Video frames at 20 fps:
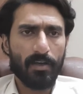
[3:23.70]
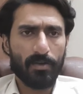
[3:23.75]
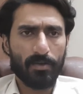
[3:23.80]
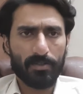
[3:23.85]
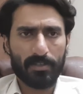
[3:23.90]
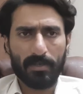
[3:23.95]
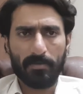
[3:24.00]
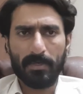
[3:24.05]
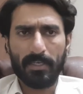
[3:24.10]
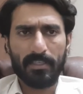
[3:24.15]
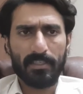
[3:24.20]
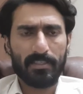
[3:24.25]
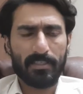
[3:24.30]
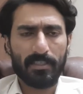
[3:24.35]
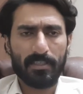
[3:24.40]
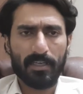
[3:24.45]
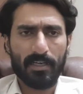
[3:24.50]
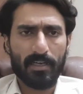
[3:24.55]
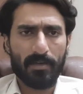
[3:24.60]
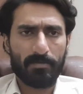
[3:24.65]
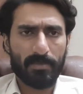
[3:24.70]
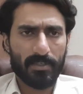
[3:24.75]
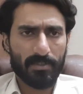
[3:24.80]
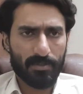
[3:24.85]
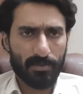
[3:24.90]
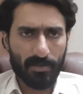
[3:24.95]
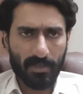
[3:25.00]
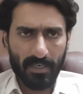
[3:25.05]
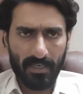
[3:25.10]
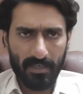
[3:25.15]
उसके बाद इसी तरह आपका
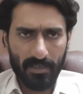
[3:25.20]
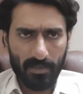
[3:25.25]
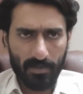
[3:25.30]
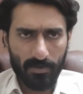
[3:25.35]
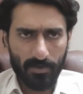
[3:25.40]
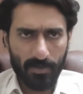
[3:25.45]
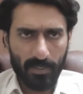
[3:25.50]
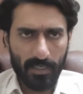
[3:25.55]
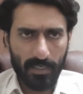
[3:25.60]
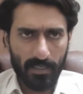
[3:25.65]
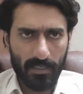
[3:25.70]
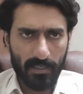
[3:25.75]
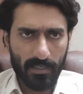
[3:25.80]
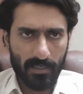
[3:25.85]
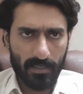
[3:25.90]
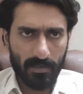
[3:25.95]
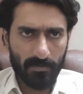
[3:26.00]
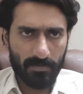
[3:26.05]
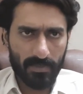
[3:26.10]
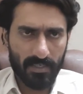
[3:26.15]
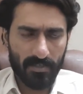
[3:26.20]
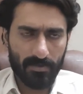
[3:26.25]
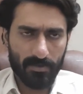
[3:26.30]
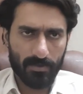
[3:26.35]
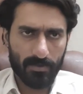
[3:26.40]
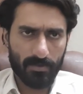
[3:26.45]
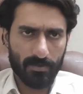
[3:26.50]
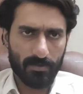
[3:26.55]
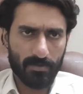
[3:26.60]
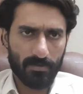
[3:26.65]
जो क्लर्क हो गया या आपका
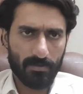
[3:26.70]
जो